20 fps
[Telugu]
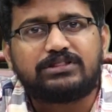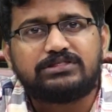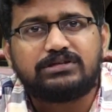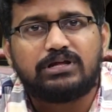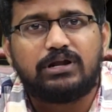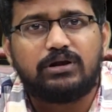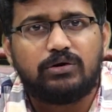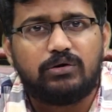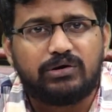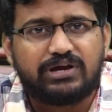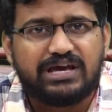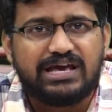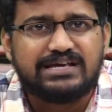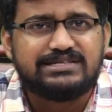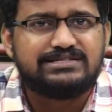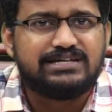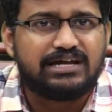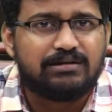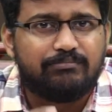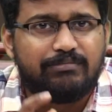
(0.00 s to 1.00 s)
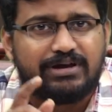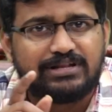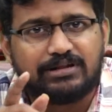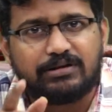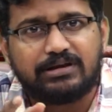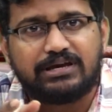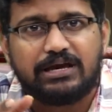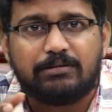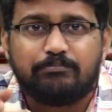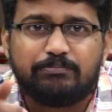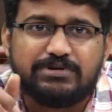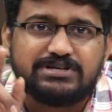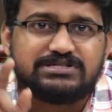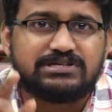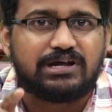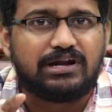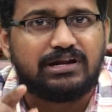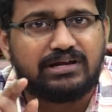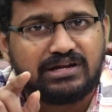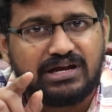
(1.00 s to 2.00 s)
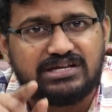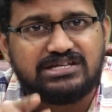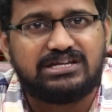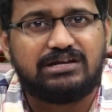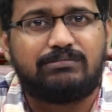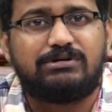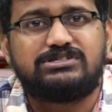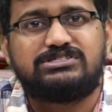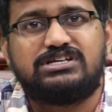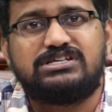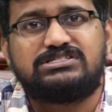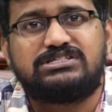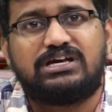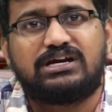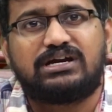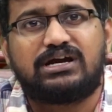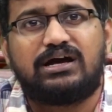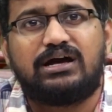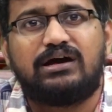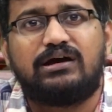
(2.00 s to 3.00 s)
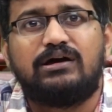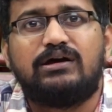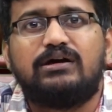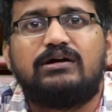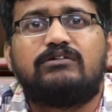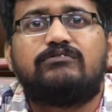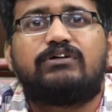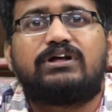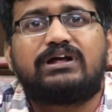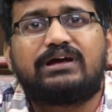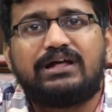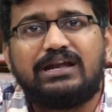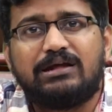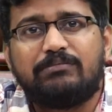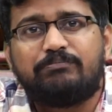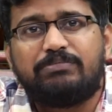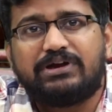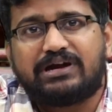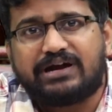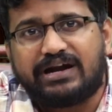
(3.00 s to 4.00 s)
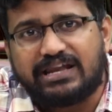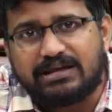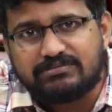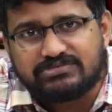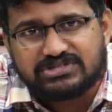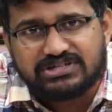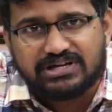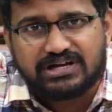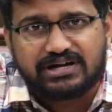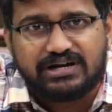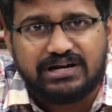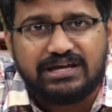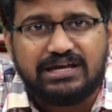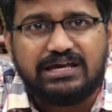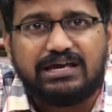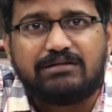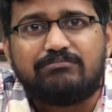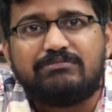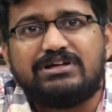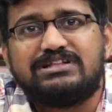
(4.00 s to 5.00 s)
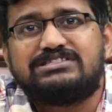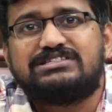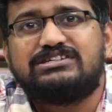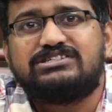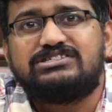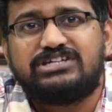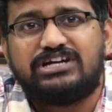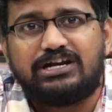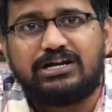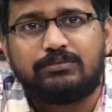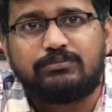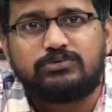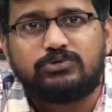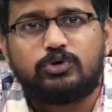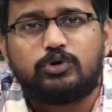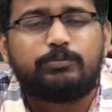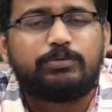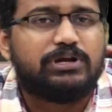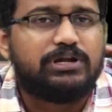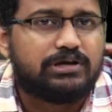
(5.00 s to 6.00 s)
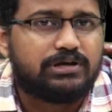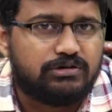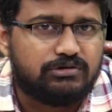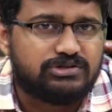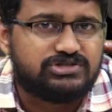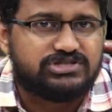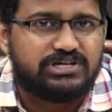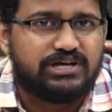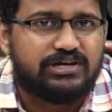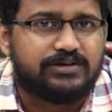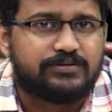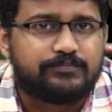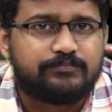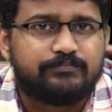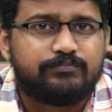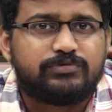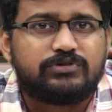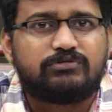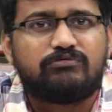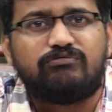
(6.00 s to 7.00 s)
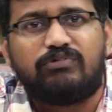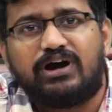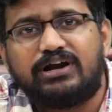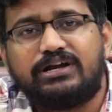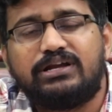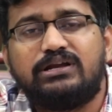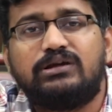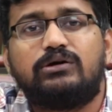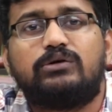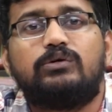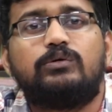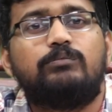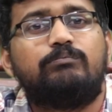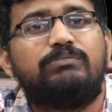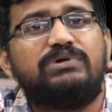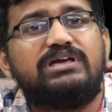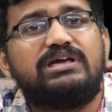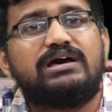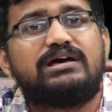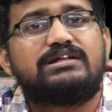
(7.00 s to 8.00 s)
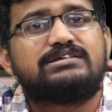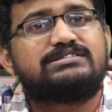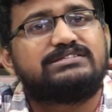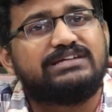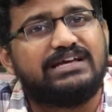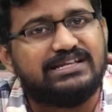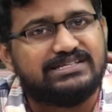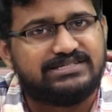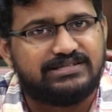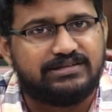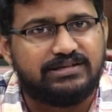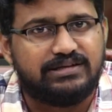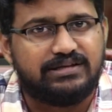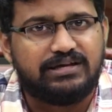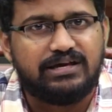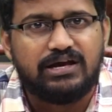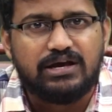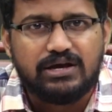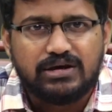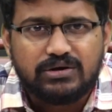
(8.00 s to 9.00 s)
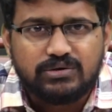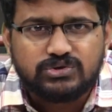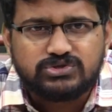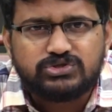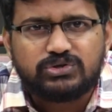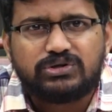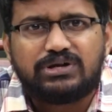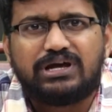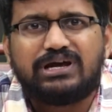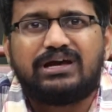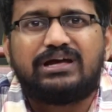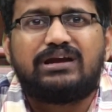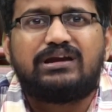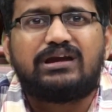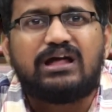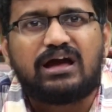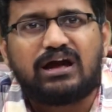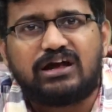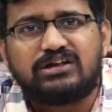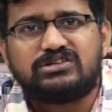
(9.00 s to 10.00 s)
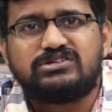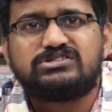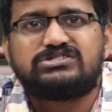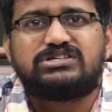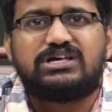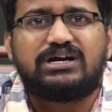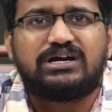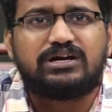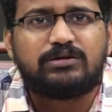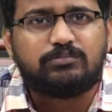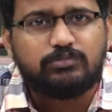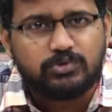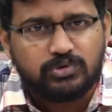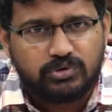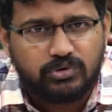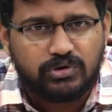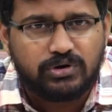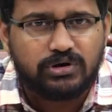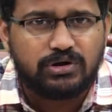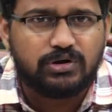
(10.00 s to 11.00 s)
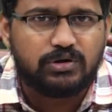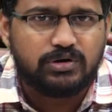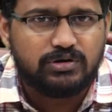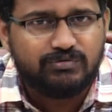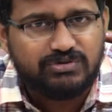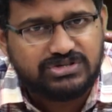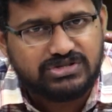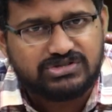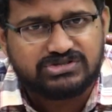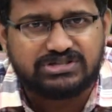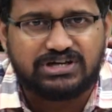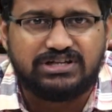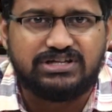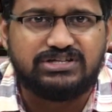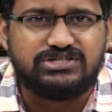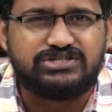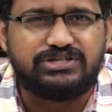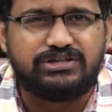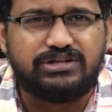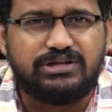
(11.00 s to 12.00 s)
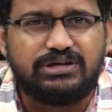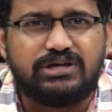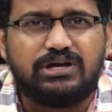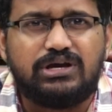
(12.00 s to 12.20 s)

పద్నాలుగులో కేసీఆర్ మెదక్ ఎంపీ స్థానానికి రాజీనామా చేశాక వరంగల్ ఎంపీ కడియం శ్రీహరిని ఎమ్మెల్సీని చేయడంతో ఉప ఎన్నికలు వచ్చాయి వాటిల్లోనూ బీఆర్ఎస్ గెలిచింది హుజూర్నగర్ నాగార్జున సాగర్ మునుగోడులోనూ విజయం సాధించింది